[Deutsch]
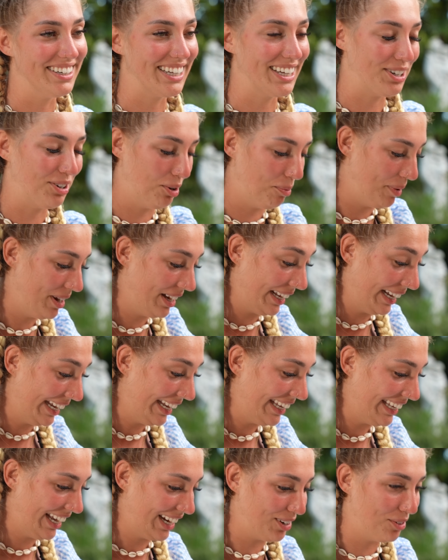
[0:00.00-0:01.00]
Ich hatte noch meine
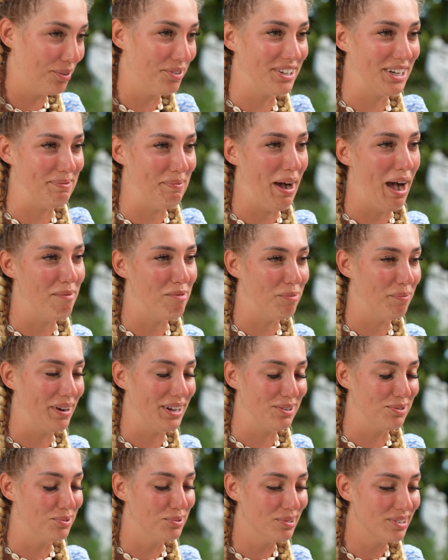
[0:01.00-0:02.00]
Regenjacke unterm Arm und
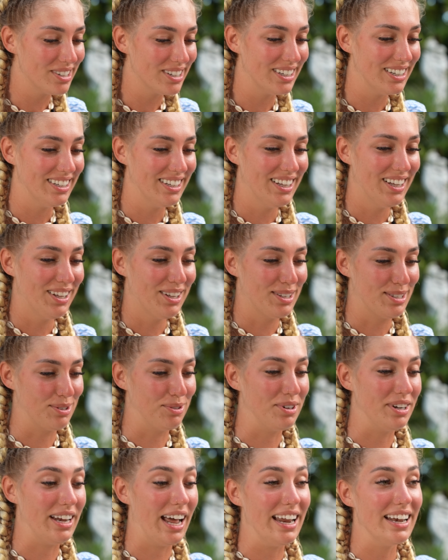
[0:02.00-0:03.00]
meinen Hut. So,
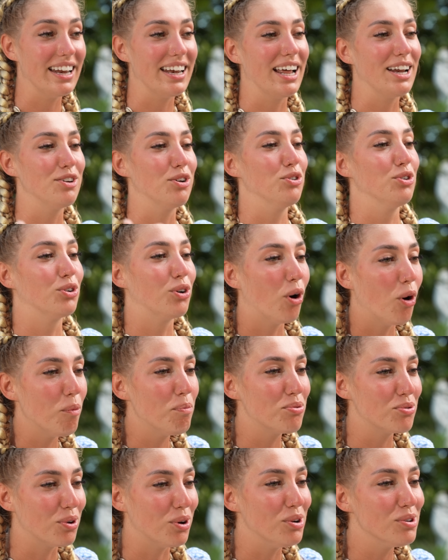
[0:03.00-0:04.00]
und den anderen hat noch eine
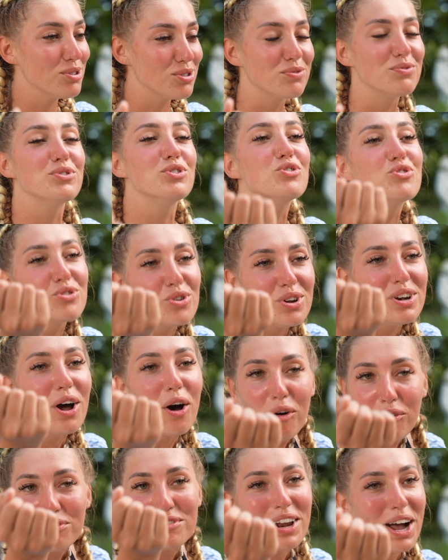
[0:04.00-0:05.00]
GoPro, so für die schönen
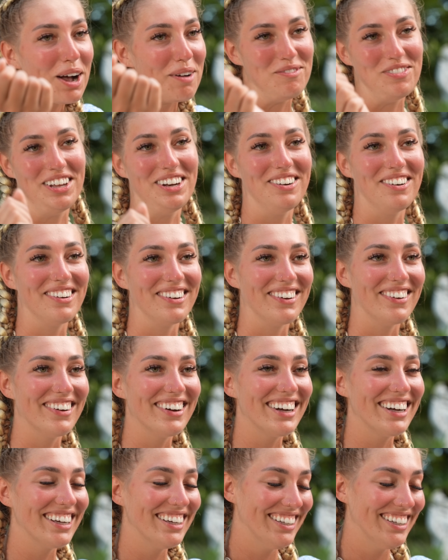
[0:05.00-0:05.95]
Aufnahmen dann auch noch.